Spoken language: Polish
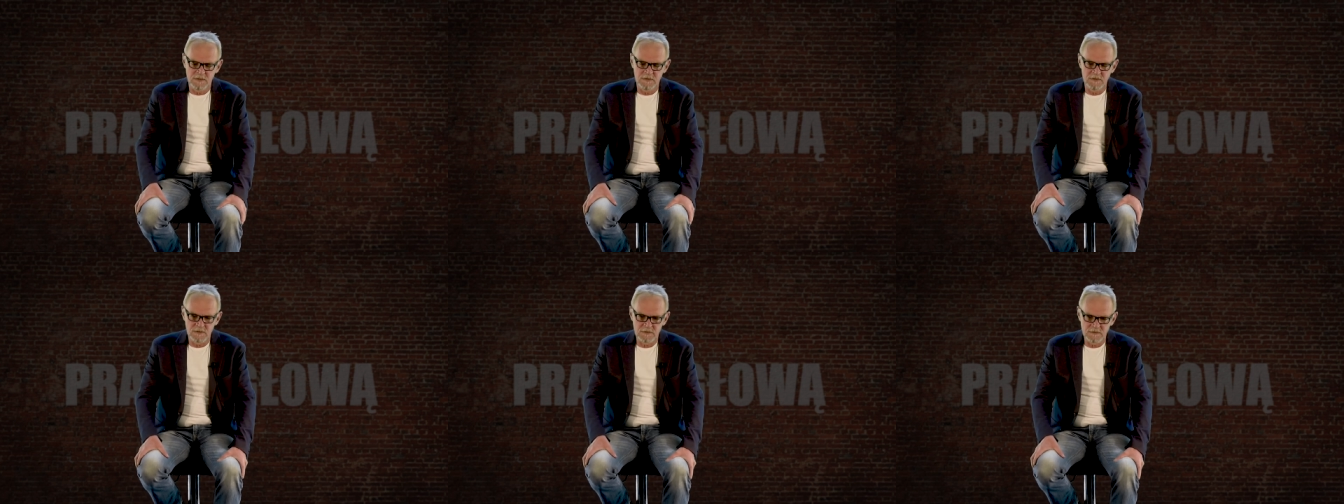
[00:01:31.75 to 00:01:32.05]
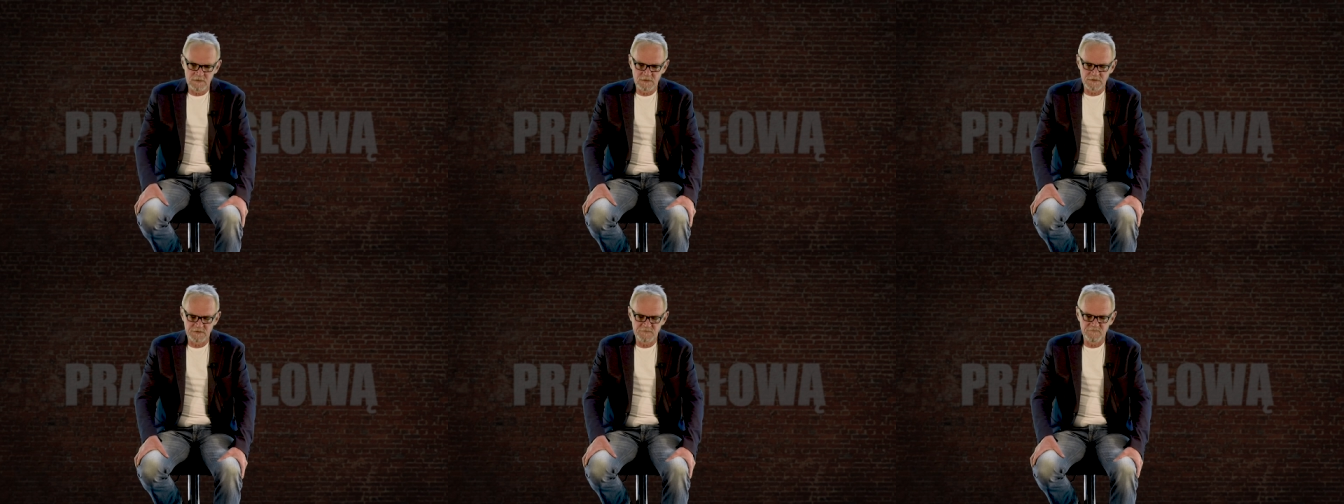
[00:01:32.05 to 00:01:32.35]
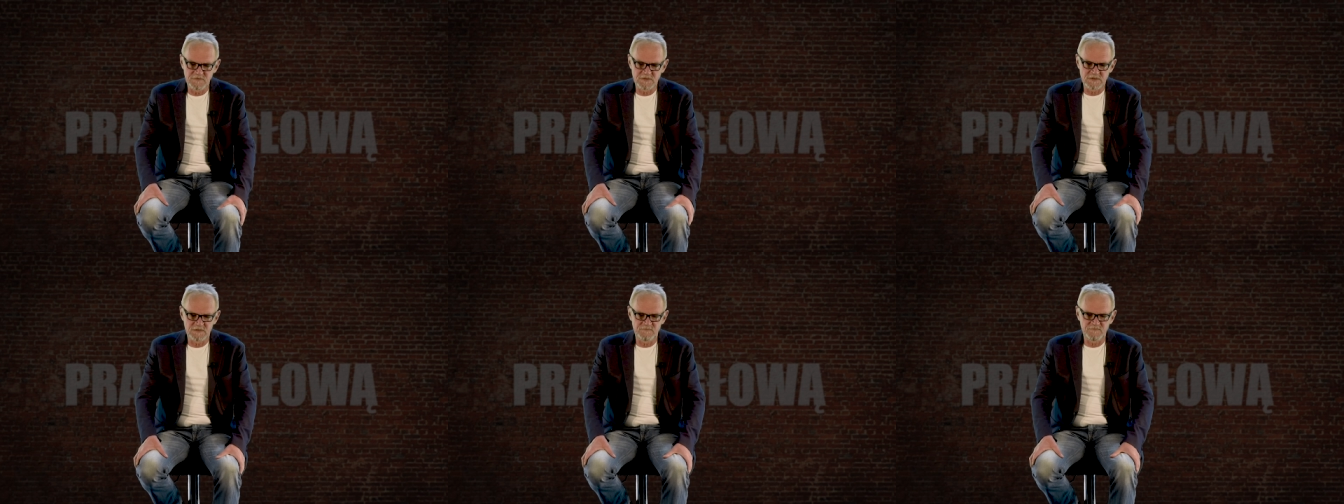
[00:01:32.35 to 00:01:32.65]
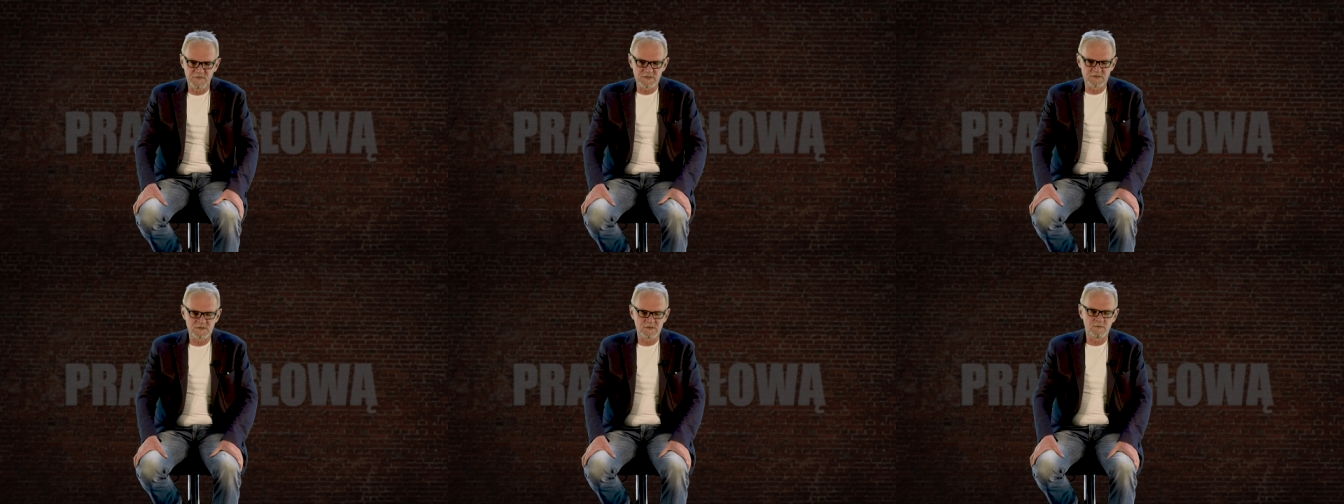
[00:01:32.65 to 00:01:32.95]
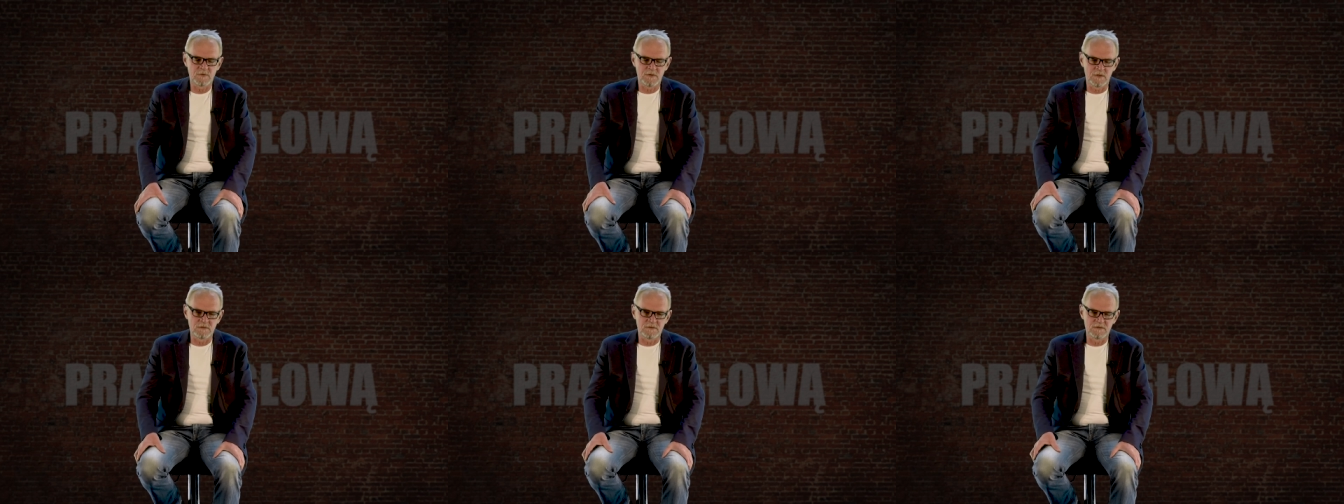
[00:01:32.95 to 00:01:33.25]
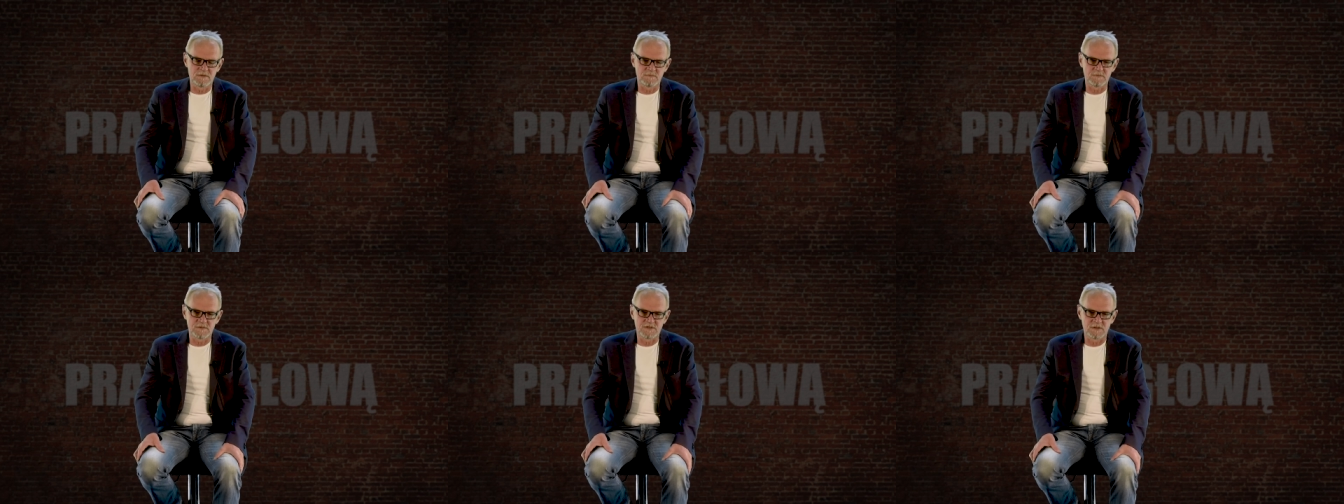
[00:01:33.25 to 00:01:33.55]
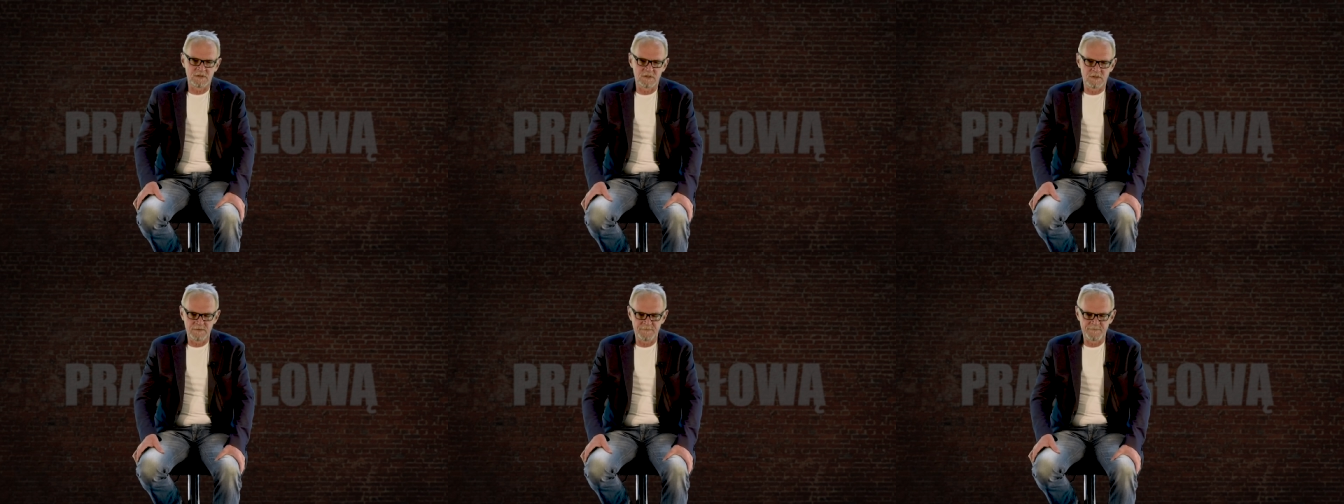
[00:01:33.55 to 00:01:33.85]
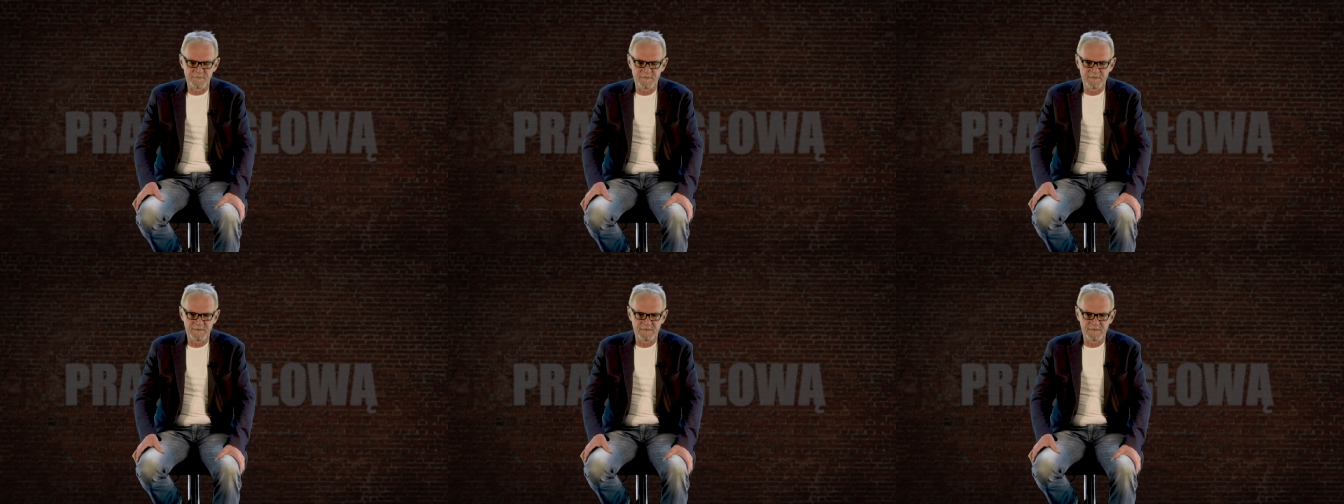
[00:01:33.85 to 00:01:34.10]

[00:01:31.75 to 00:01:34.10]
i one oczywiście świadczą o tym, że,